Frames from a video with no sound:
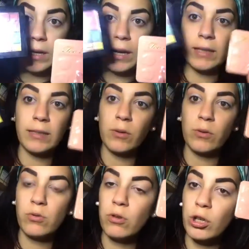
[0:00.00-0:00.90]
che l'altra quindi
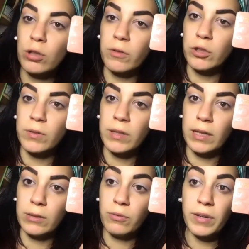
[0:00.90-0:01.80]
su un occhio faccio vedere
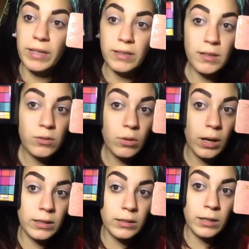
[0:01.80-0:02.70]
la Too Faced e
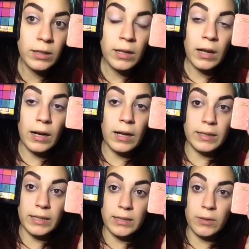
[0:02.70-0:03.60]
sull'altro la
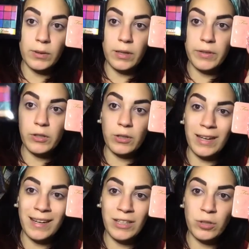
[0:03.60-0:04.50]
NYX quindi la versione
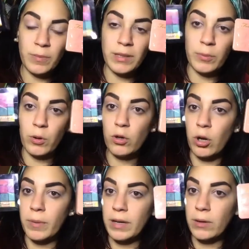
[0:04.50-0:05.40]
leggermente più
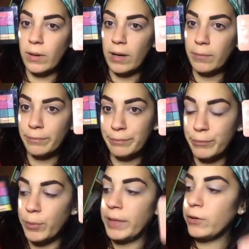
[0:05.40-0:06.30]
economica e quella un
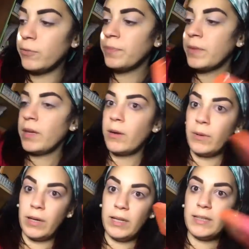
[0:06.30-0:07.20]
po' meno
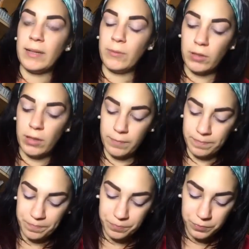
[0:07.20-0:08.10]
quindi iniziamo dalla
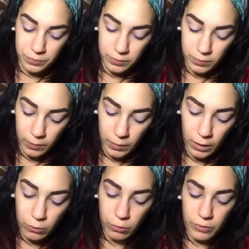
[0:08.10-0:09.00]

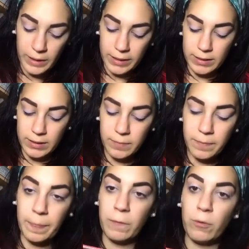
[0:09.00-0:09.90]
Too Faced
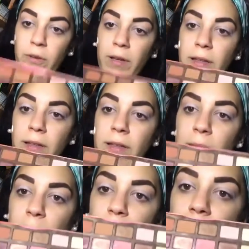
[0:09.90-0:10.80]
dove
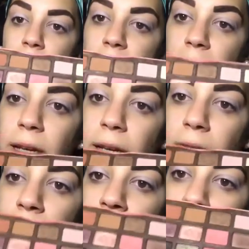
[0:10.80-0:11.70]
andremo a utilizzare
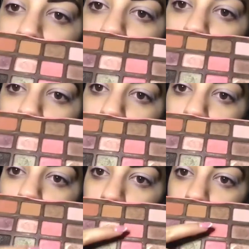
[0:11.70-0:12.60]
questo
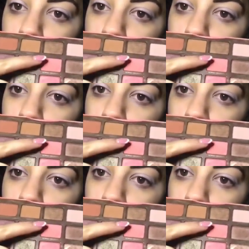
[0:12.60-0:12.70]
qui e